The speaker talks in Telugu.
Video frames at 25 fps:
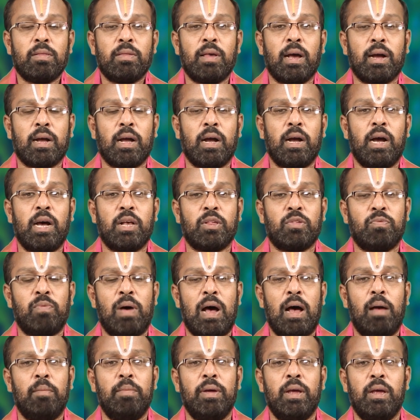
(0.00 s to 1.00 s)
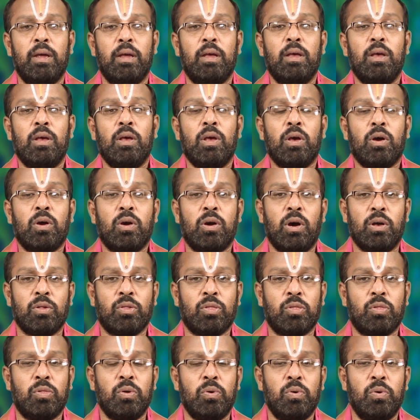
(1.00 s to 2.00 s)
చక్కగా స్వామి
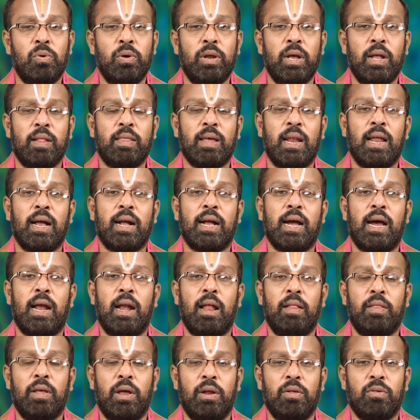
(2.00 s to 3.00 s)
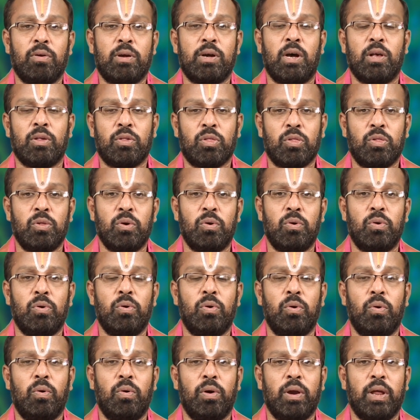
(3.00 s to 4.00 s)
కస్తూరి తిలకాన్ని ధరించు
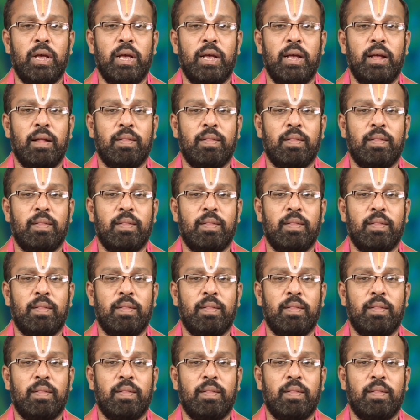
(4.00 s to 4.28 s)
కస్తూరి